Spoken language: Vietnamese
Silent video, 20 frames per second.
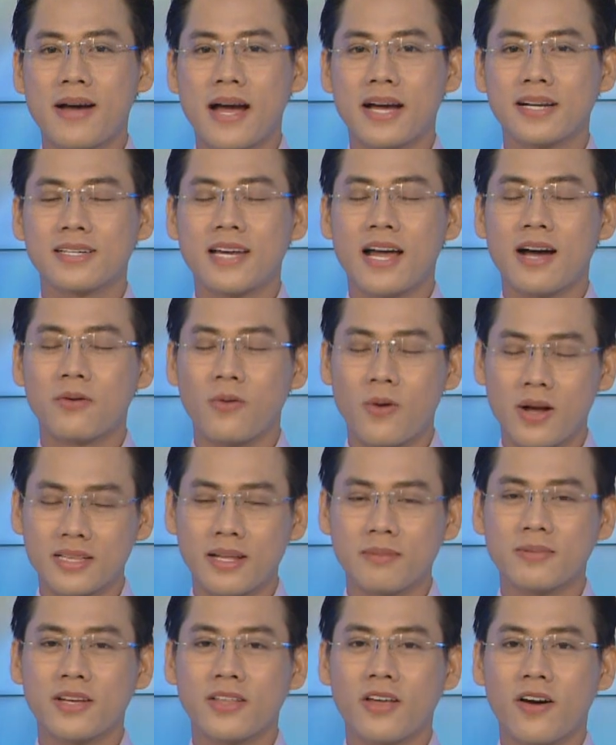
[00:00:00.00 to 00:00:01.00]
bạn đã quan
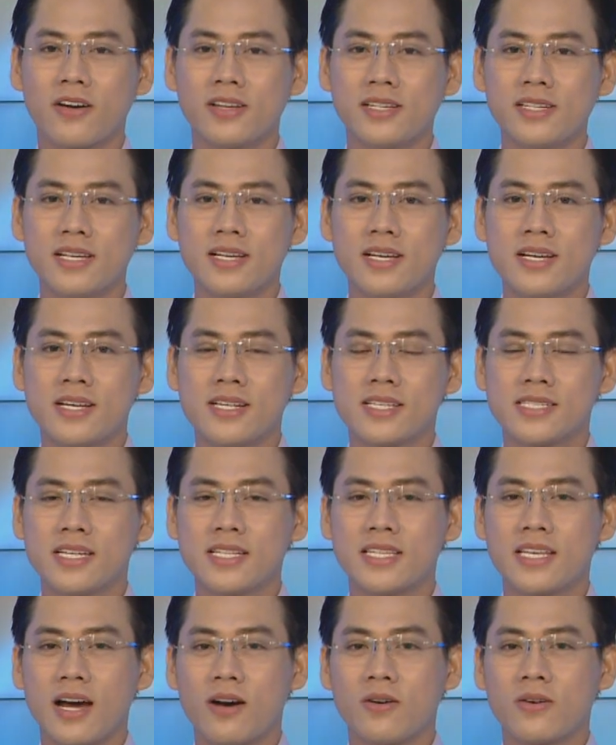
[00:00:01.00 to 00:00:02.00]
tâm theo dõi. Xin
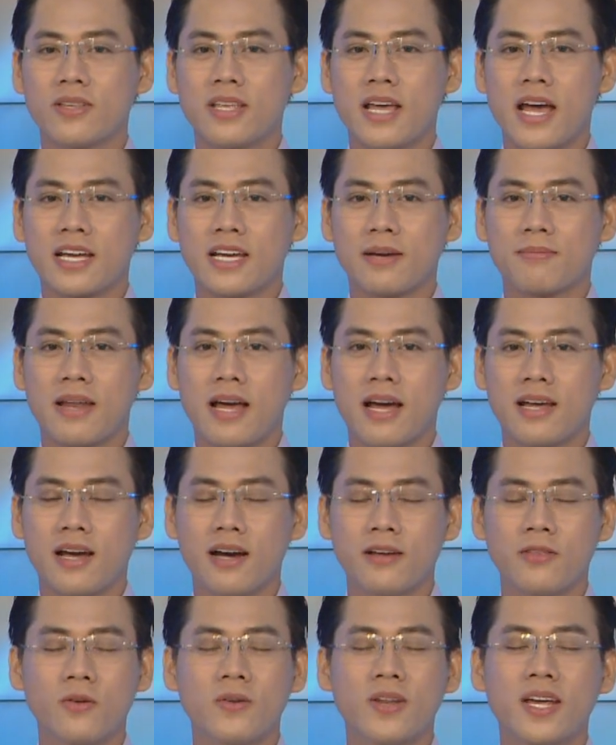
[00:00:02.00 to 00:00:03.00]
chào và hẹn gặp lại ở
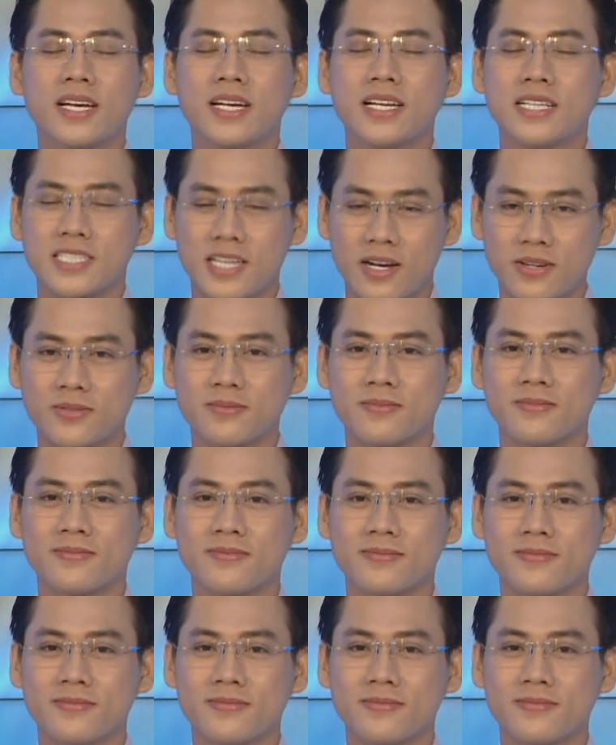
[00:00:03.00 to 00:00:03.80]
chuyên đề kỳ sau.